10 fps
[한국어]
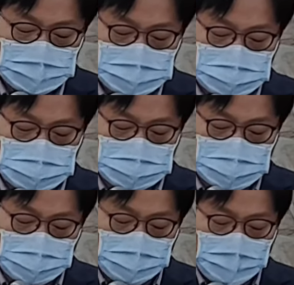
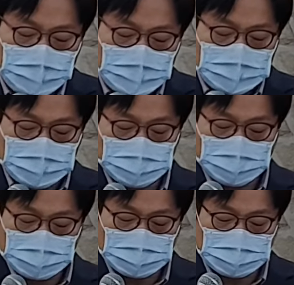시작.
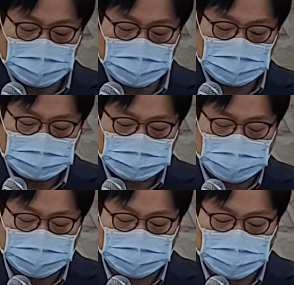여호야다가
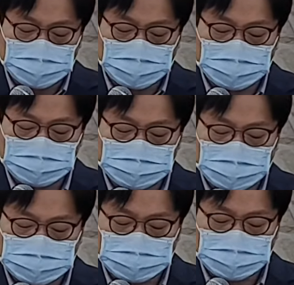자기와 모든
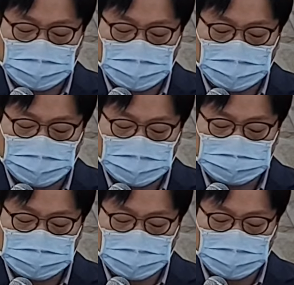백성과
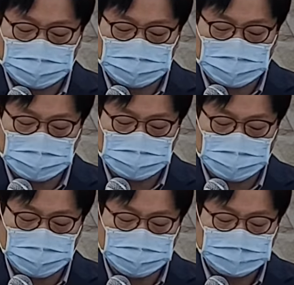왕 사이에 언약을
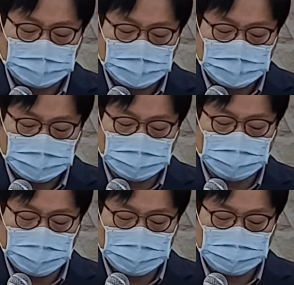세워
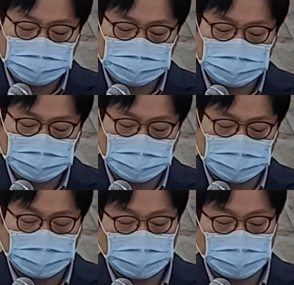여호와의 백성이 되리라